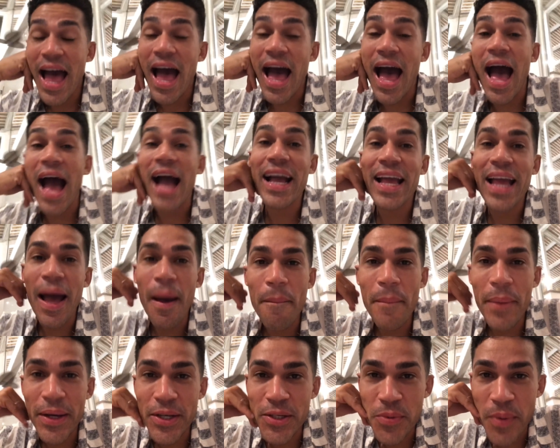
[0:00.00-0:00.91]

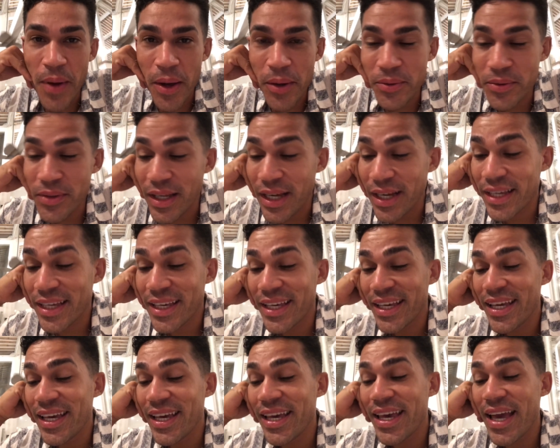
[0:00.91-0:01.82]
Acabei de perguntar
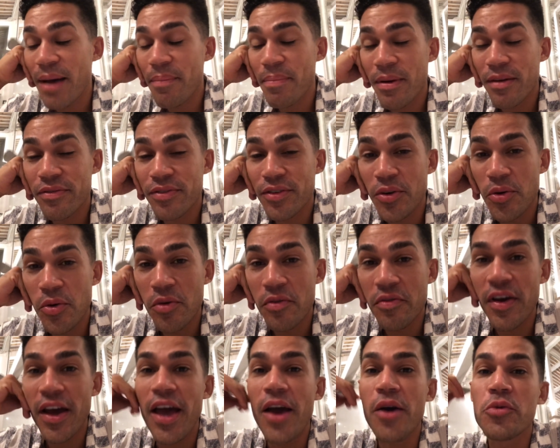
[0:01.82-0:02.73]
aqui e a
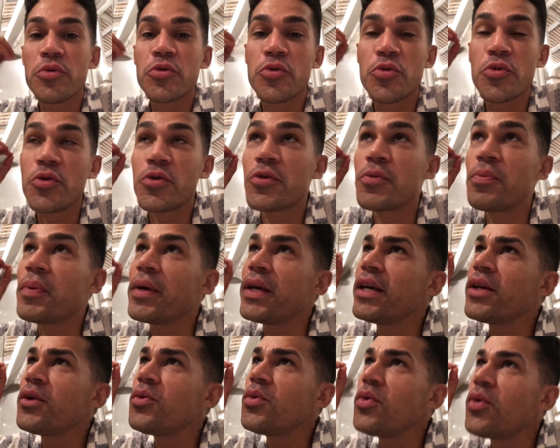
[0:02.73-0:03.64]
pavlova é um
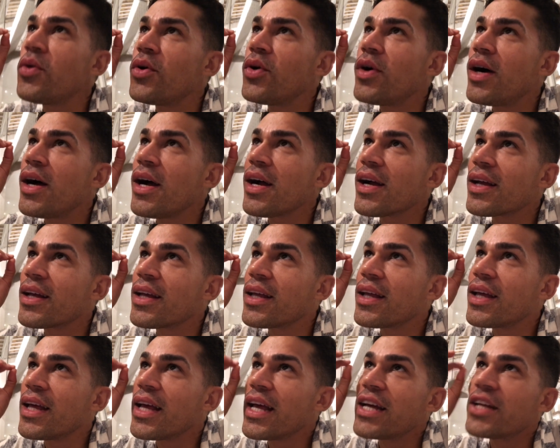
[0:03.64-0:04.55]
suspiro
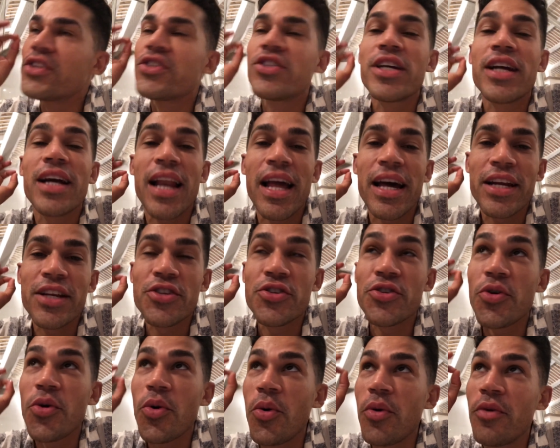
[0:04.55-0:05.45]
de claras de
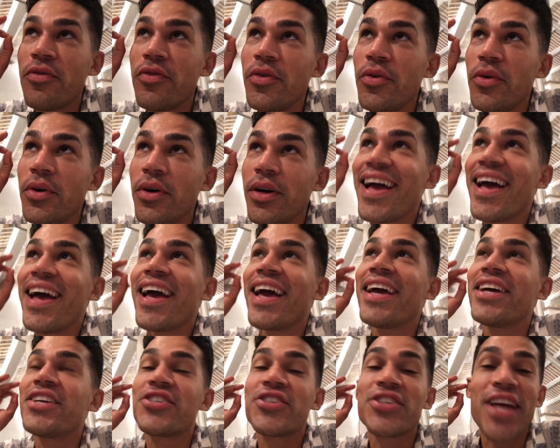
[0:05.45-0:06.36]
ovo,
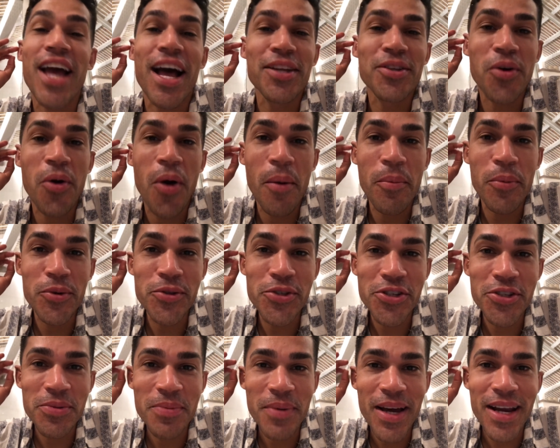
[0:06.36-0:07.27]
recheado com a mousse
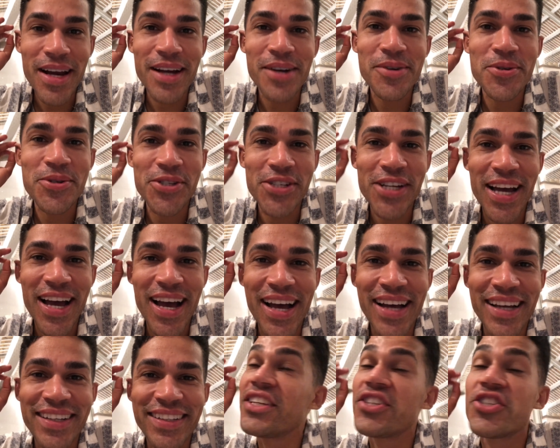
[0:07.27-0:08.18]
de
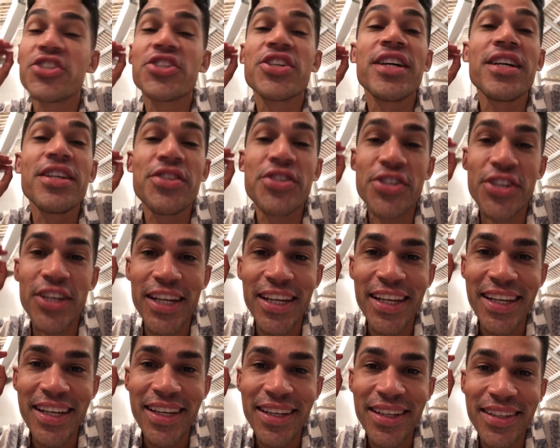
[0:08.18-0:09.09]
maracujá,
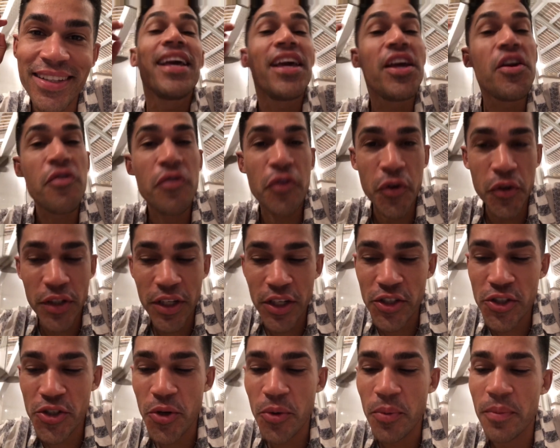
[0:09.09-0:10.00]
chantilly e
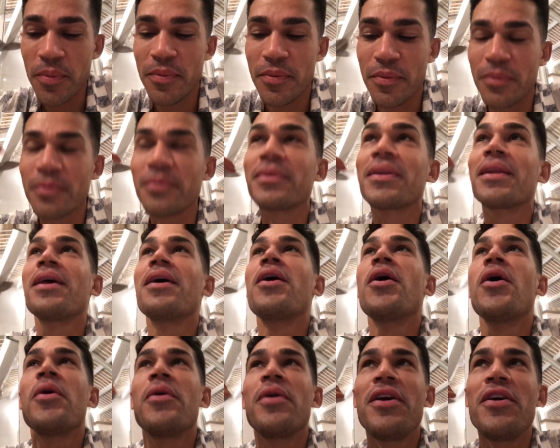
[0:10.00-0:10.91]
frutas
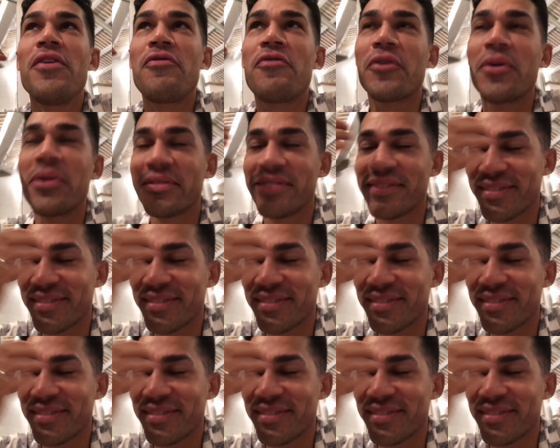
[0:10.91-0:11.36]
e, fru...